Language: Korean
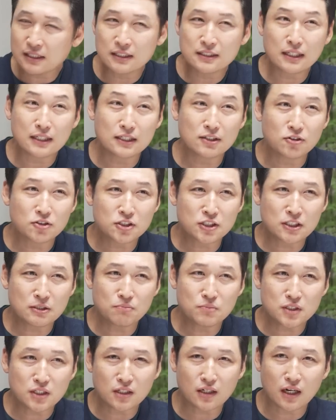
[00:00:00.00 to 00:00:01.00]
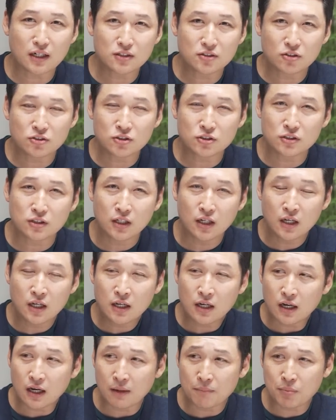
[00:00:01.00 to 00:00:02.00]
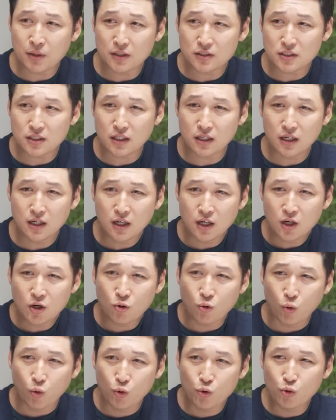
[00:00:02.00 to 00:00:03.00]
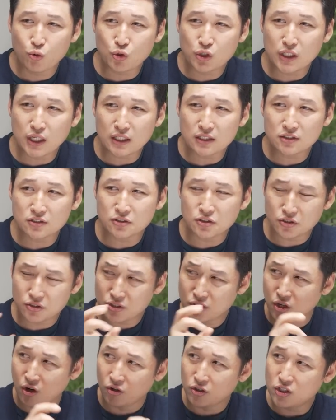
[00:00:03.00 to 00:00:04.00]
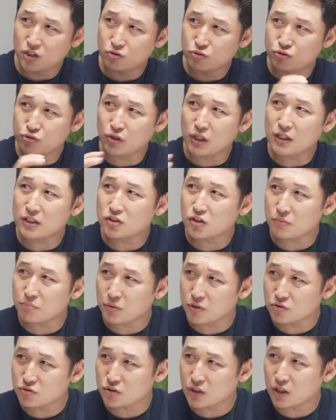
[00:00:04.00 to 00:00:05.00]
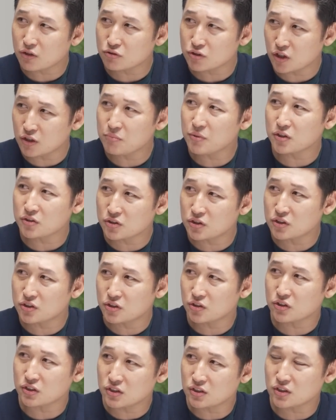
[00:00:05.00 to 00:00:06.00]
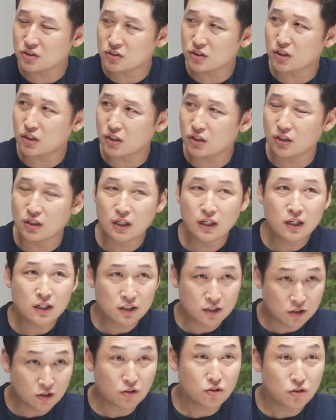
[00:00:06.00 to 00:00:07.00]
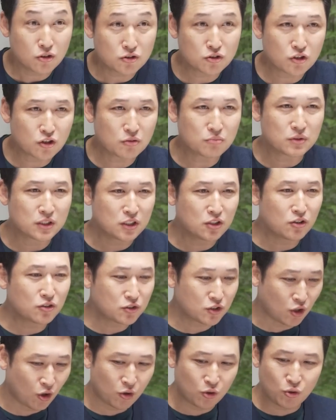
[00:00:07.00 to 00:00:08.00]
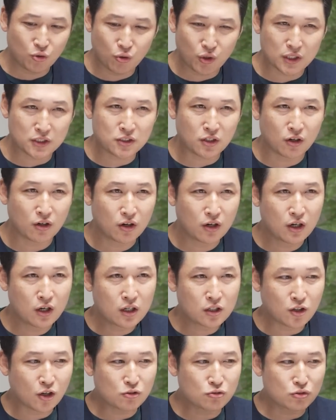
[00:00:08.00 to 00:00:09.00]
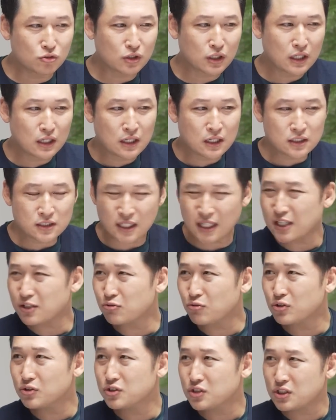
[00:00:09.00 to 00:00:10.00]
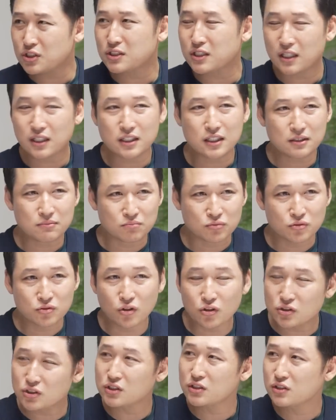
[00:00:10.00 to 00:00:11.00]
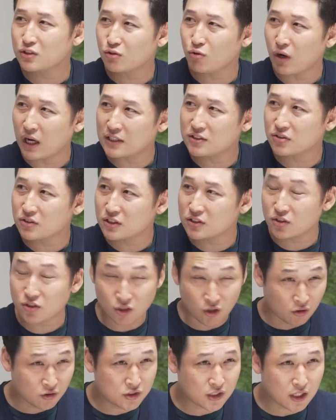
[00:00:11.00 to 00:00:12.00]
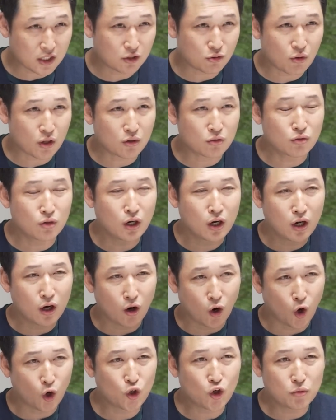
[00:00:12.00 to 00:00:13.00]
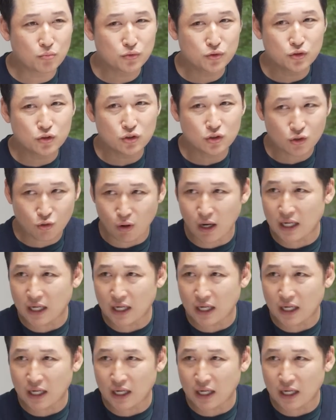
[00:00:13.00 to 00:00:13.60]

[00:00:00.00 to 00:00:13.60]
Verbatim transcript: 근데 이런 침체라는 것은 앞에 제가 고용이라는 것은 경기 후행적 변수라고 설명드린 적이 있었어요. 그런 것처럼 이런 경로에서 결국 채권 시장이 무너지는 과정에서 경색되고 얼어붙는